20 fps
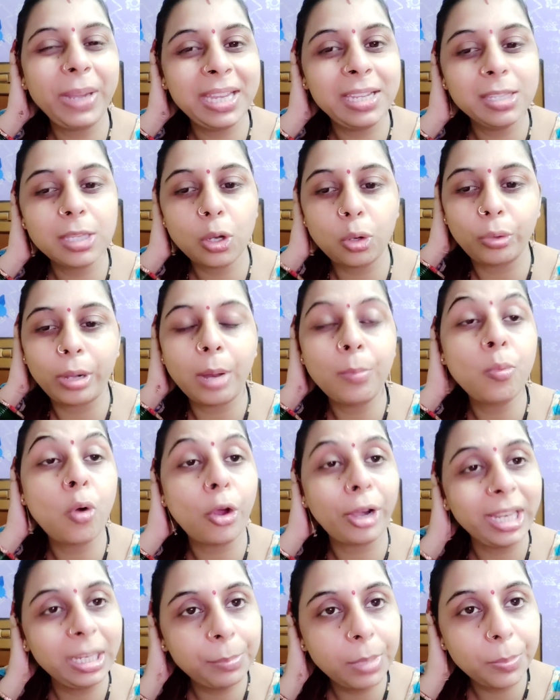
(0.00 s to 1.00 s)
पेन सा हो रहा है
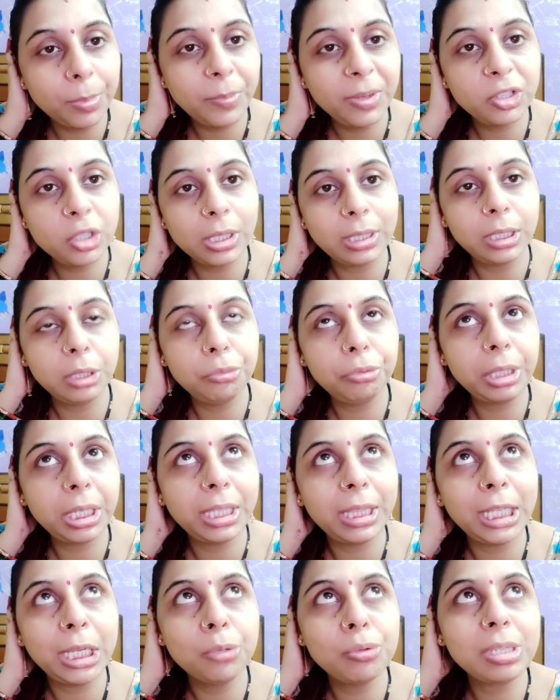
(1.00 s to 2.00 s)
मॉर्निंग में भी मैं जल्दी उठी
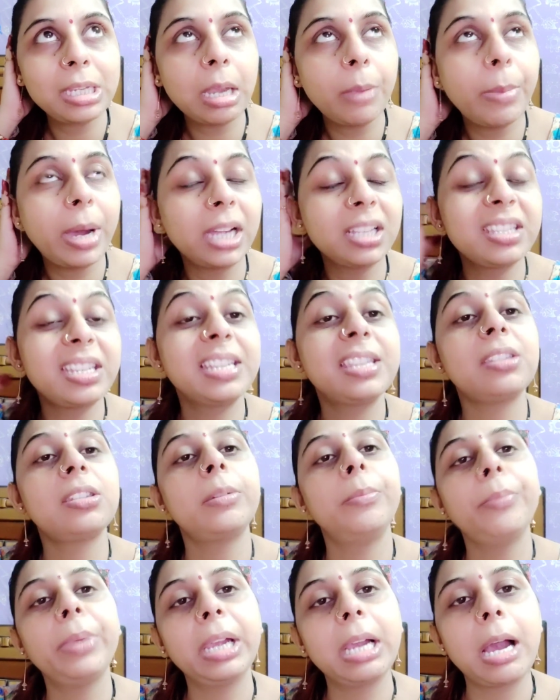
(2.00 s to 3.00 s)
थी उसके बाद
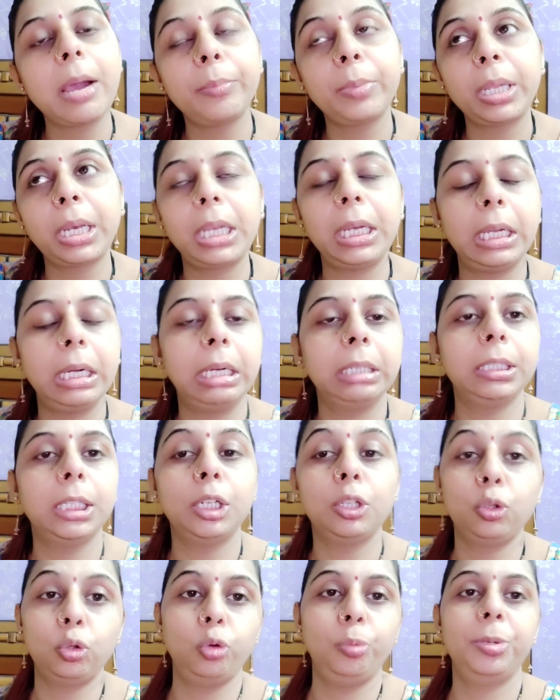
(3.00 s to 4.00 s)
सिस्टम पे काम करा
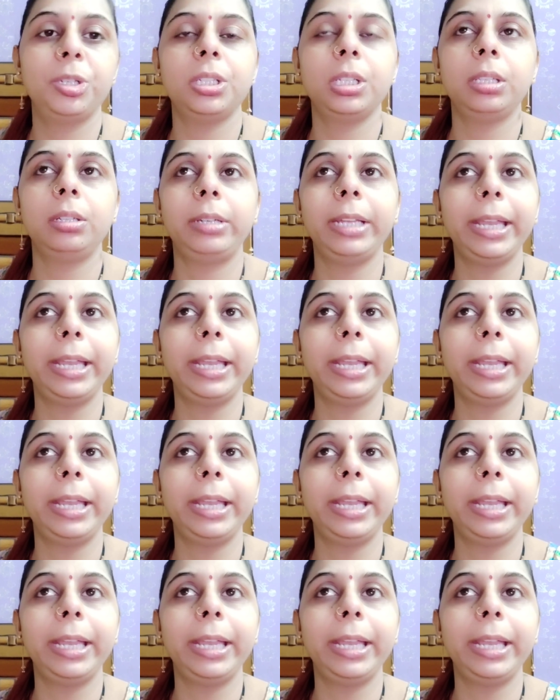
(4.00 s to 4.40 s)
लगातार दो बजे